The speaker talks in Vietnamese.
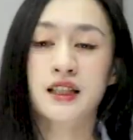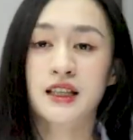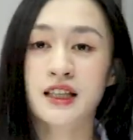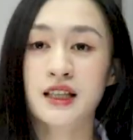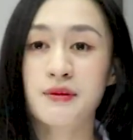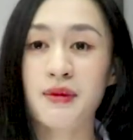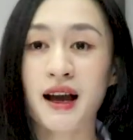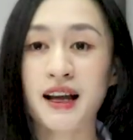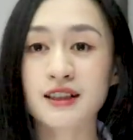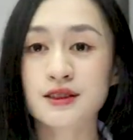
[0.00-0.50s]

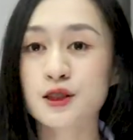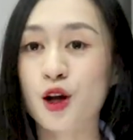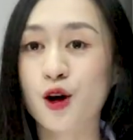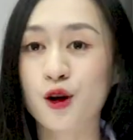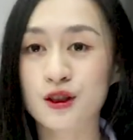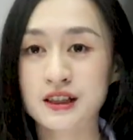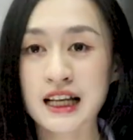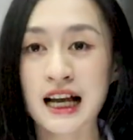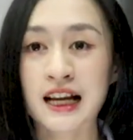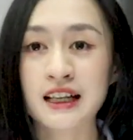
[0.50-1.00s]
Khi bạn
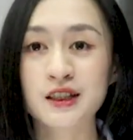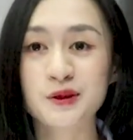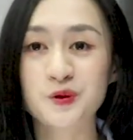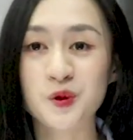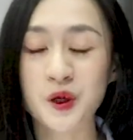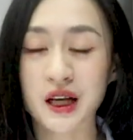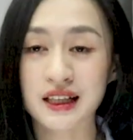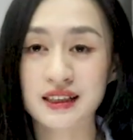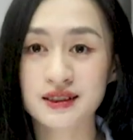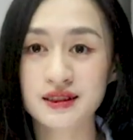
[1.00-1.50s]
tỏ ra được
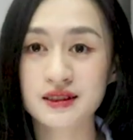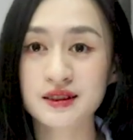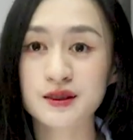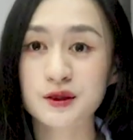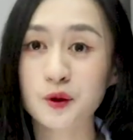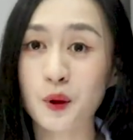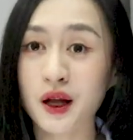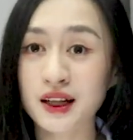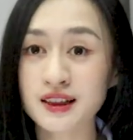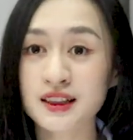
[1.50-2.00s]
một cái sự
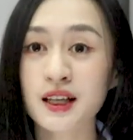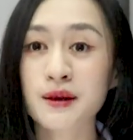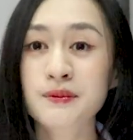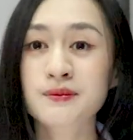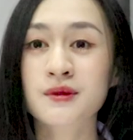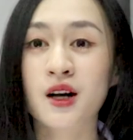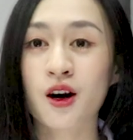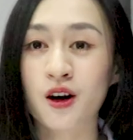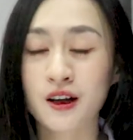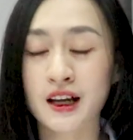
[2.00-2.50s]
quan
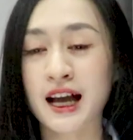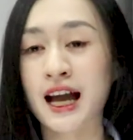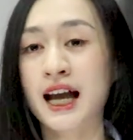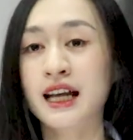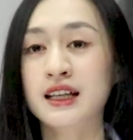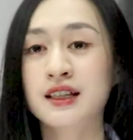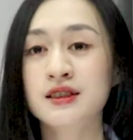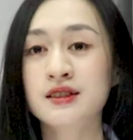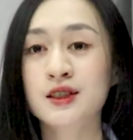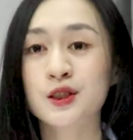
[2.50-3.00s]
tâm hỏi
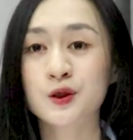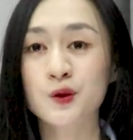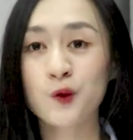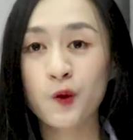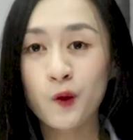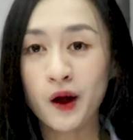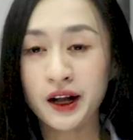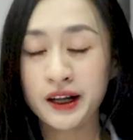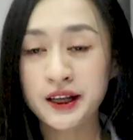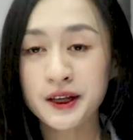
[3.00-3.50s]
han đến người
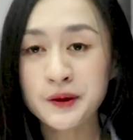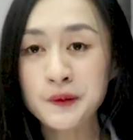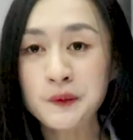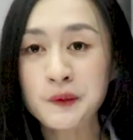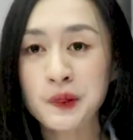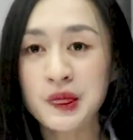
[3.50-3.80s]
xung quanh ấy,